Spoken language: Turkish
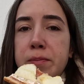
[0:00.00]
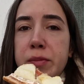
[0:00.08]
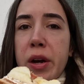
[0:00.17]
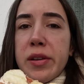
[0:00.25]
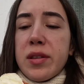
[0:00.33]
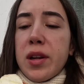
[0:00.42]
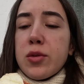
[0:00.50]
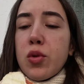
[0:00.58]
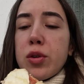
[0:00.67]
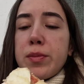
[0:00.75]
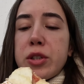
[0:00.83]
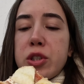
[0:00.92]
Ne Asla
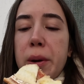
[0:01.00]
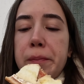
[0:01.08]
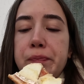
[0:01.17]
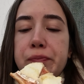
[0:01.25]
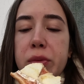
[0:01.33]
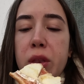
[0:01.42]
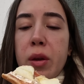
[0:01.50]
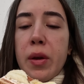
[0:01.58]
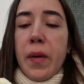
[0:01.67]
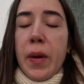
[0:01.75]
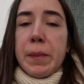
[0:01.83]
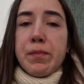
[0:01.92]
doymayacağım.
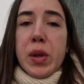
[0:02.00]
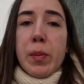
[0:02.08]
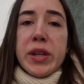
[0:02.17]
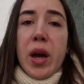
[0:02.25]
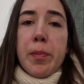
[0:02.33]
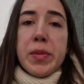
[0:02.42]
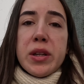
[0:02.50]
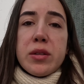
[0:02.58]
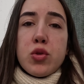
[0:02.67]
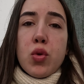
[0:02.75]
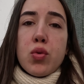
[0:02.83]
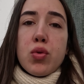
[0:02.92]
Ama yapmaları
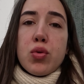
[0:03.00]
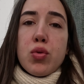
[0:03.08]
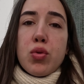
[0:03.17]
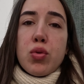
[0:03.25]
da çok uzun